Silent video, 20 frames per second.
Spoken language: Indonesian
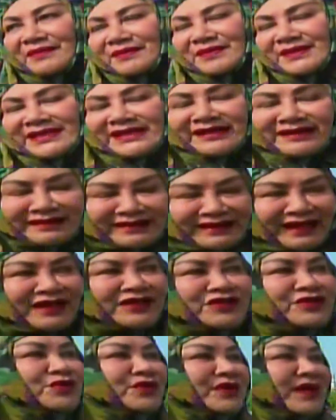serta
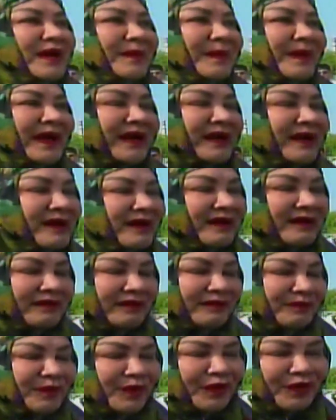juga para
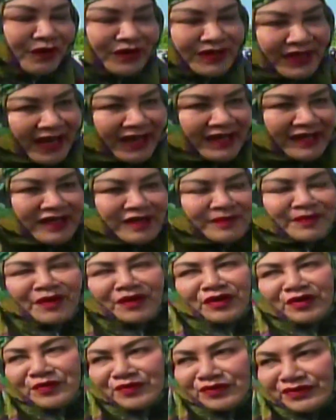poro yai,
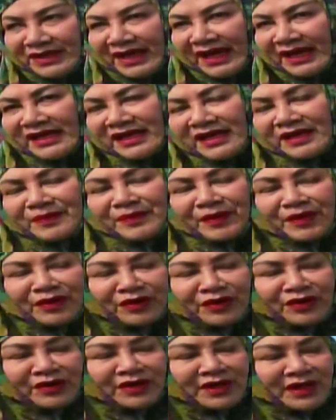poro bunyai,
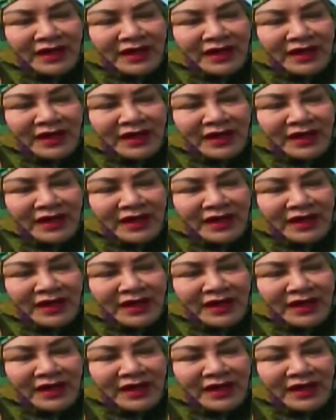poro